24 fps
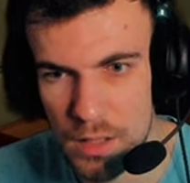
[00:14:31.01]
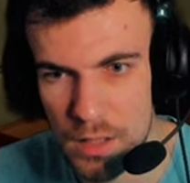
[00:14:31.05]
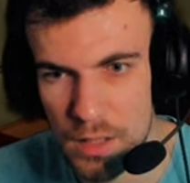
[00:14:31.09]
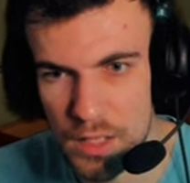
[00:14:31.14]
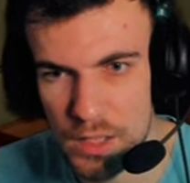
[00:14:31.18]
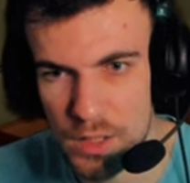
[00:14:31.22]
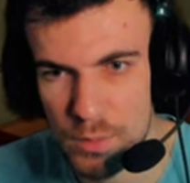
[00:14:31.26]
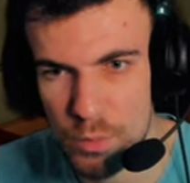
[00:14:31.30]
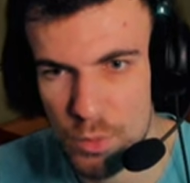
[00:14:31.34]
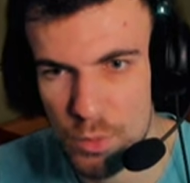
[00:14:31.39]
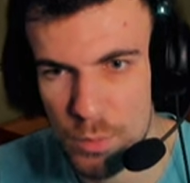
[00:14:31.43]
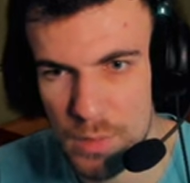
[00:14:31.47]

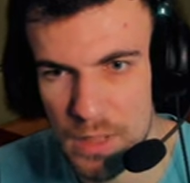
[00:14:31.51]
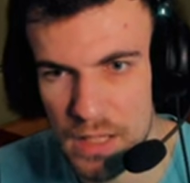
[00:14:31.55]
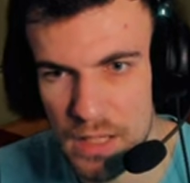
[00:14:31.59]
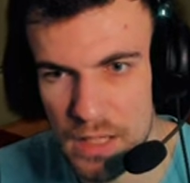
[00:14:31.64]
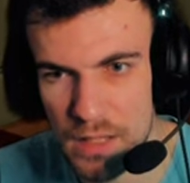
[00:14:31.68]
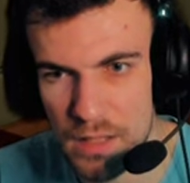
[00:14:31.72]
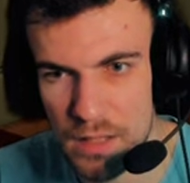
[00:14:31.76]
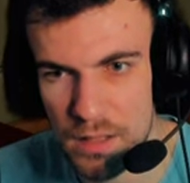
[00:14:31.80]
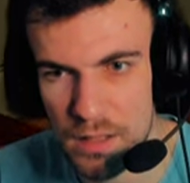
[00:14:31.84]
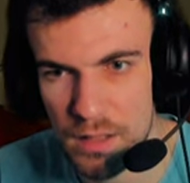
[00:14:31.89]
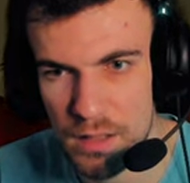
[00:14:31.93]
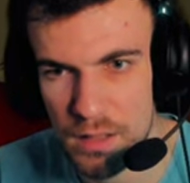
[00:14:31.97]
Là, je me
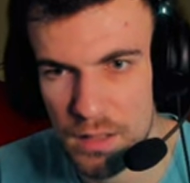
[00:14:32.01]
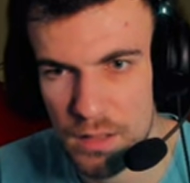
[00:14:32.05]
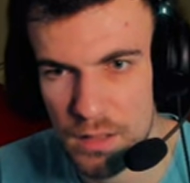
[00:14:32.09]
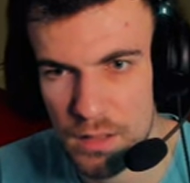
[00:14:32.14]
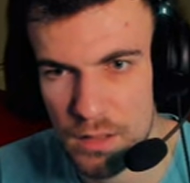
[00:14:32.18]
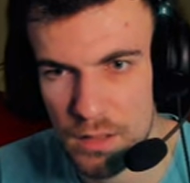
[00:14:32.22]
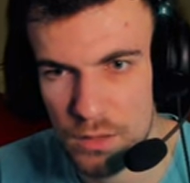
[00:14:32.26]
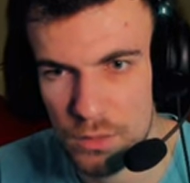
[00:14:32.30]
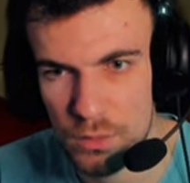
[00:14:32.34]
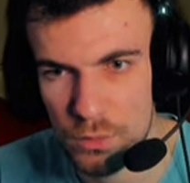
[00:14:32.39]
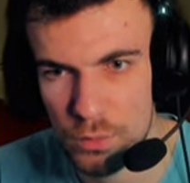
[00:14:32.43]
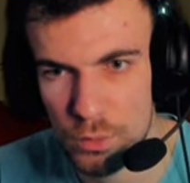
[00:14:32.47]
mets
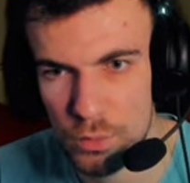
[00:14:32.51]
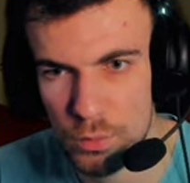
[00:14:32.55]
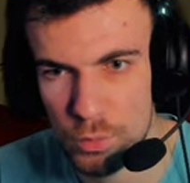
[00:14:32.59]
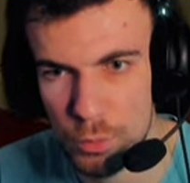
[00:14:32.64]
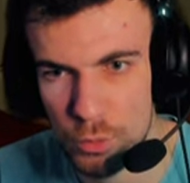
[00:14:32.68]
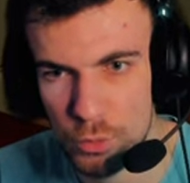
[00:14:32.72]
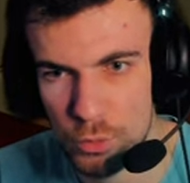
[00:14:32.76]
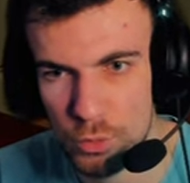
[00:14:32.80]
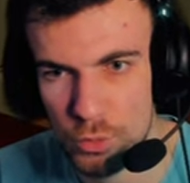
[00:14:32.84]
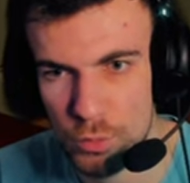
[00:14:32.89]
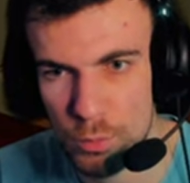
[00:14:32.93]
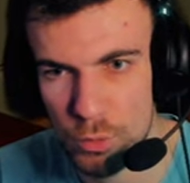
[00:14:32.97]

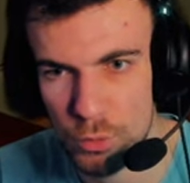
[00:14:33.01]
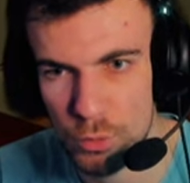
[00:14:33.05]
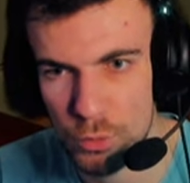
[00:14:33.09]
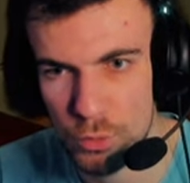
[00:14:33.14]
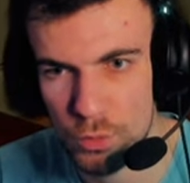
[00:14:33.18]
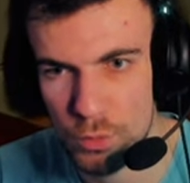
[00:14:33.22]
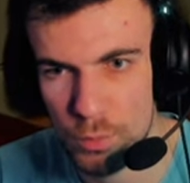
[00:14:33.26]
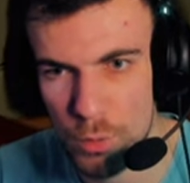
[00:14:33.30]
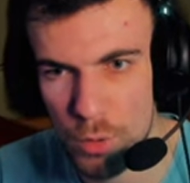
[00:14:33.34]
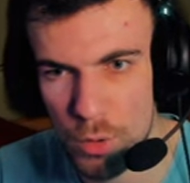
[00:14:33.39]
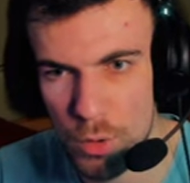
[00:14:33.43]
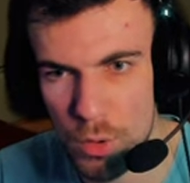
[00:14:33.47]
doucement, doucement,
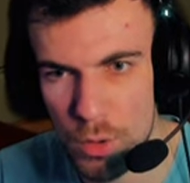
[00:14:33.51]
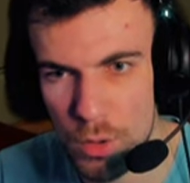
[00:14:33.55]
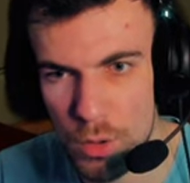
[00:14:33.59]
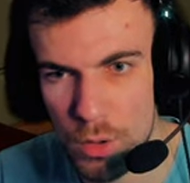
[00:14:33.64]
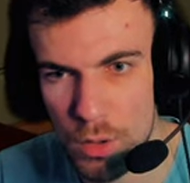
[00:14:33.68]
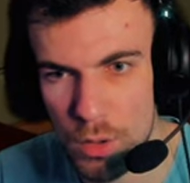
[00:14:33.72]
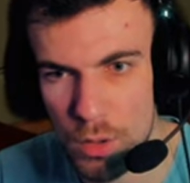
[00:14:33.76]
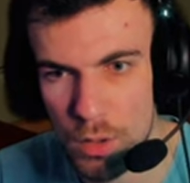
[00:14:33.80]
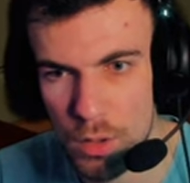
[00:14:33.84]
doucement.